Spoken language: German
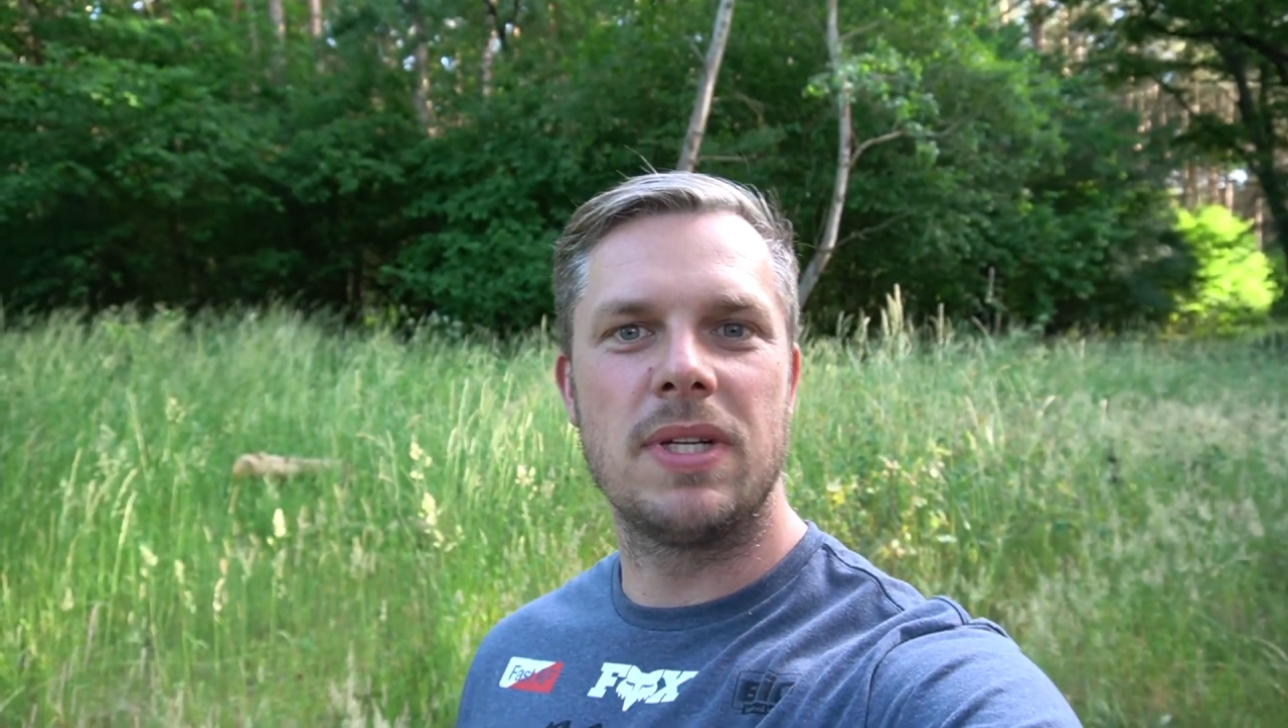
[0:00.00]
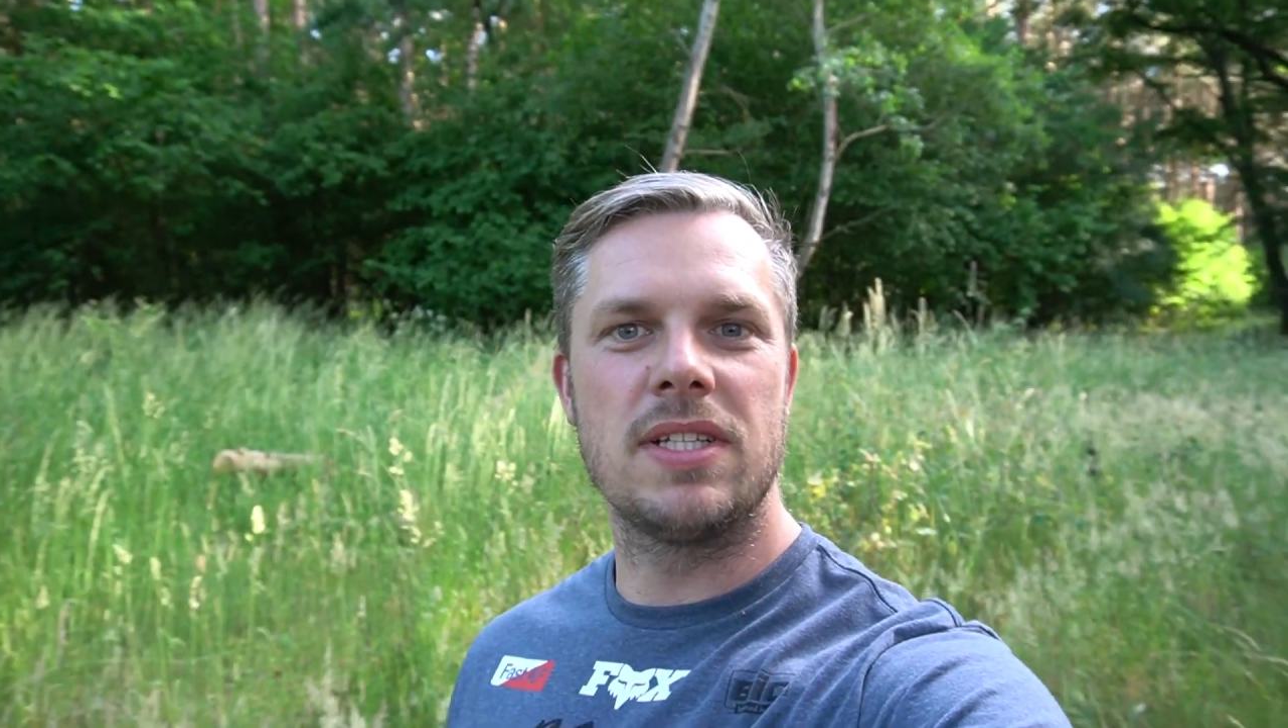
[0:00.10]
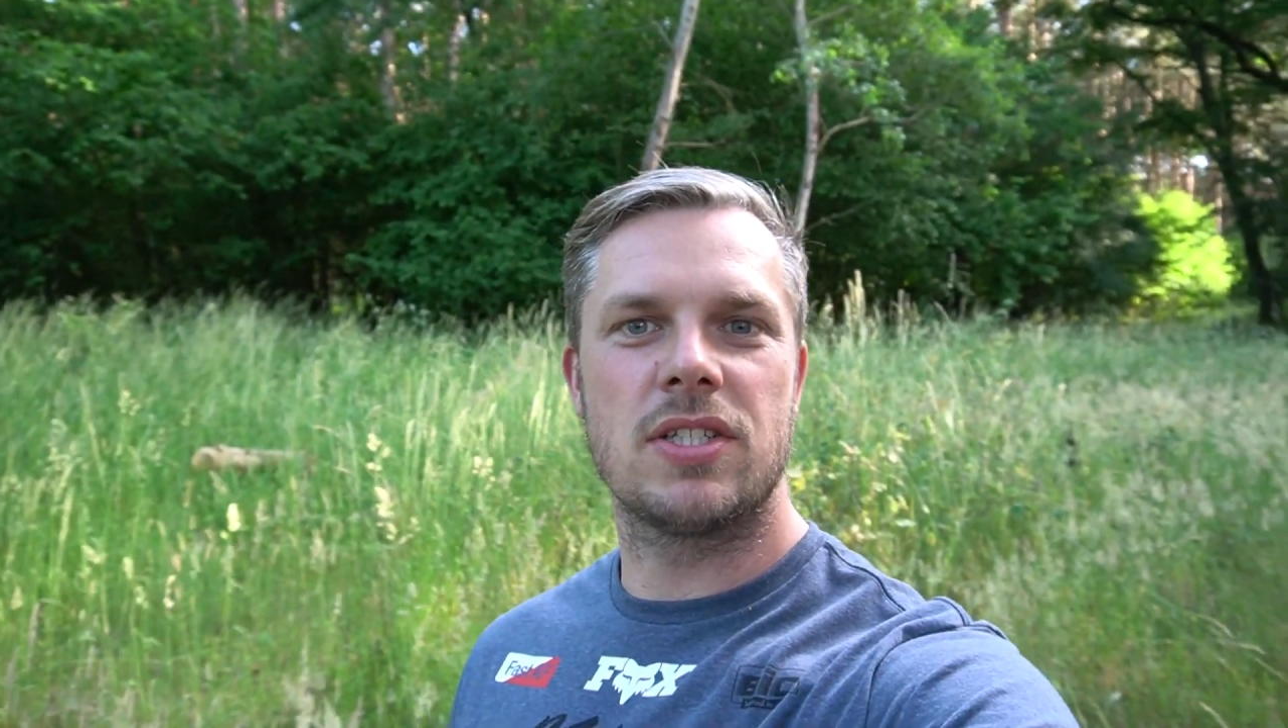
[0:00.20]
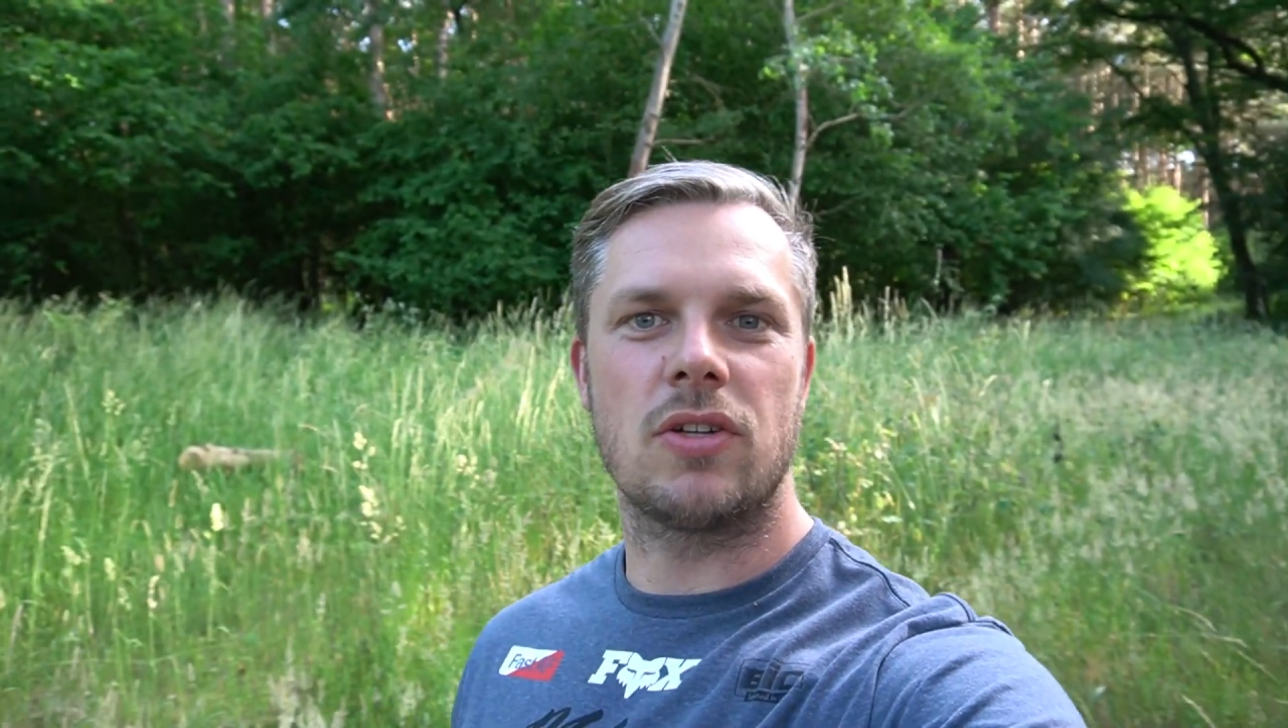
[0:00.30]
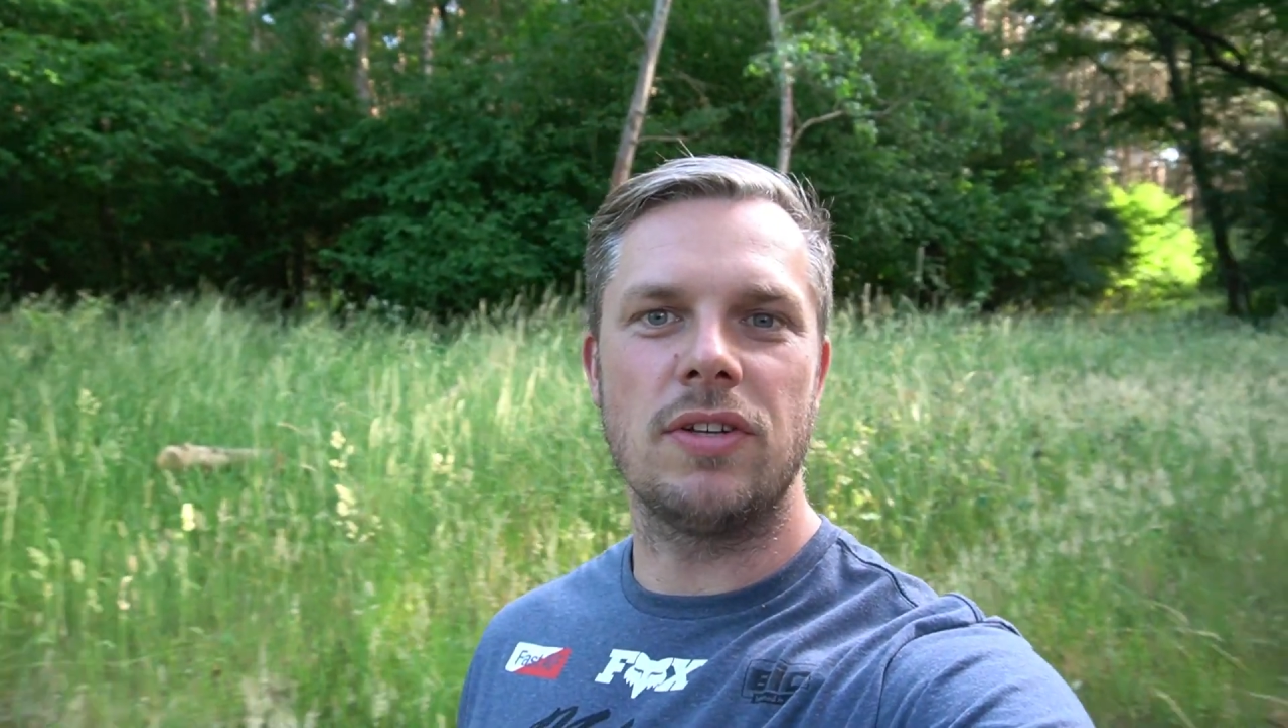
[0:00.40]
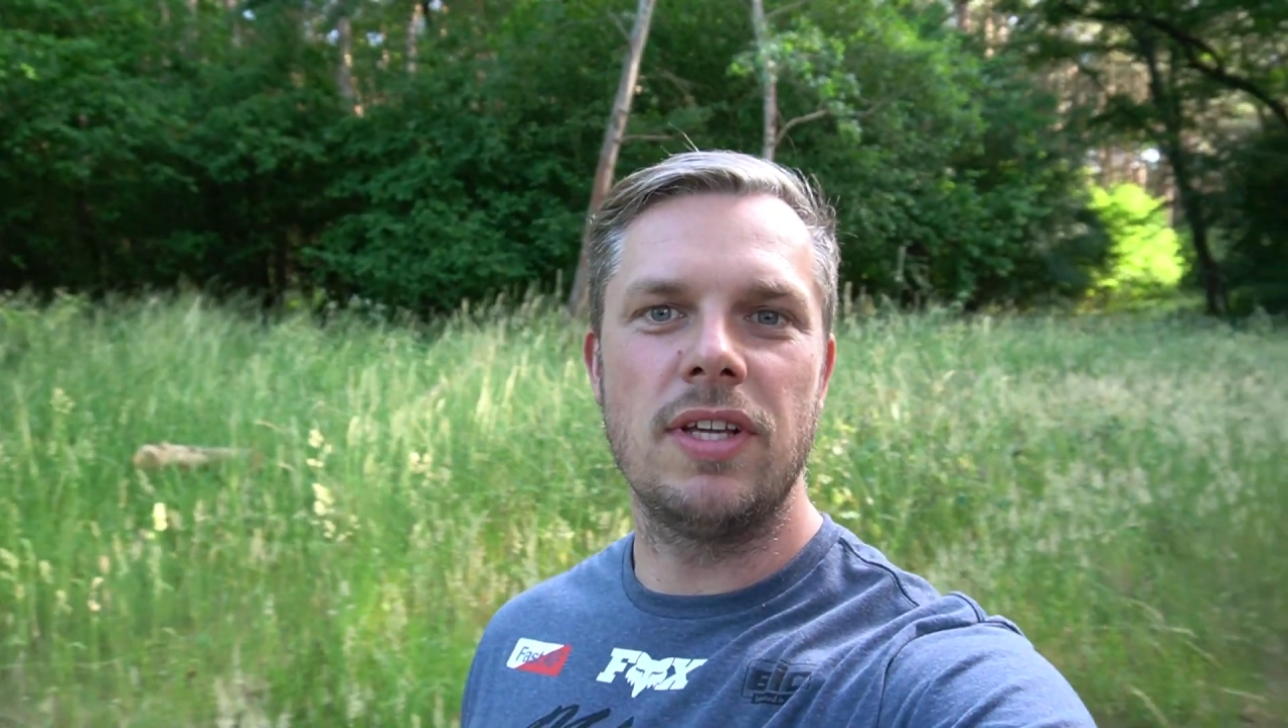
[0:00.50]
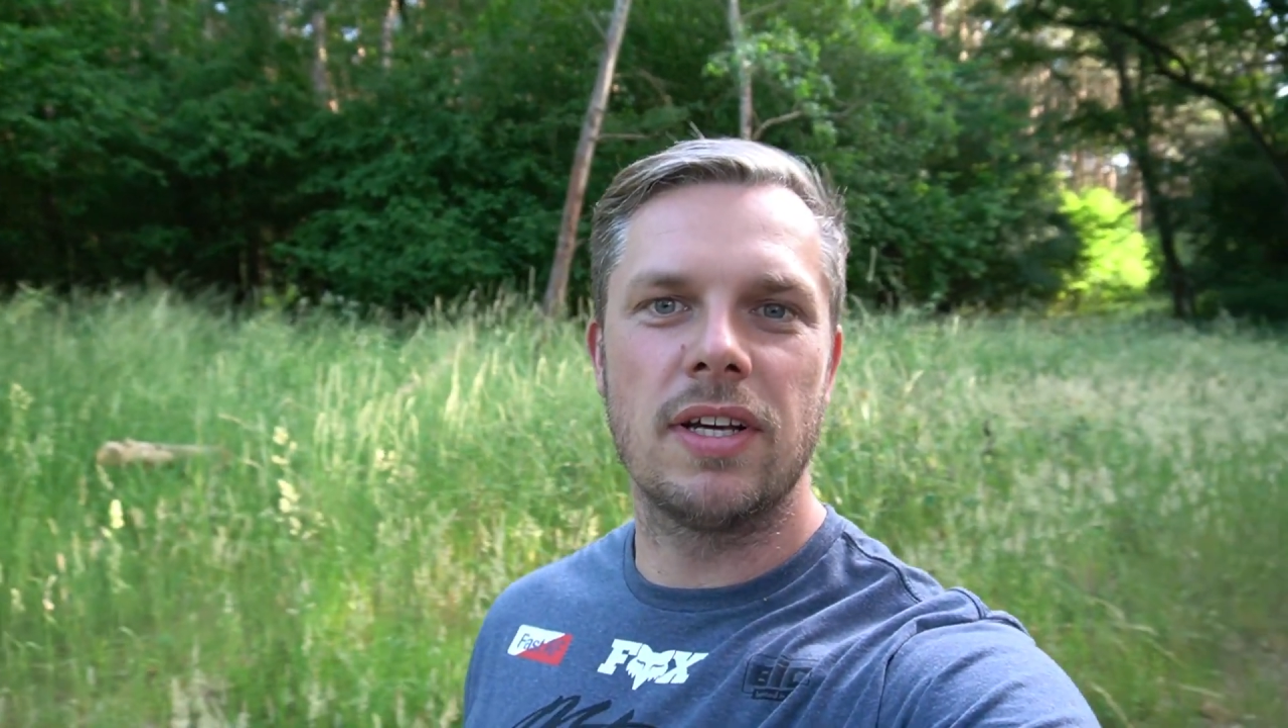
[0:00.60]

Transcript: den Scotty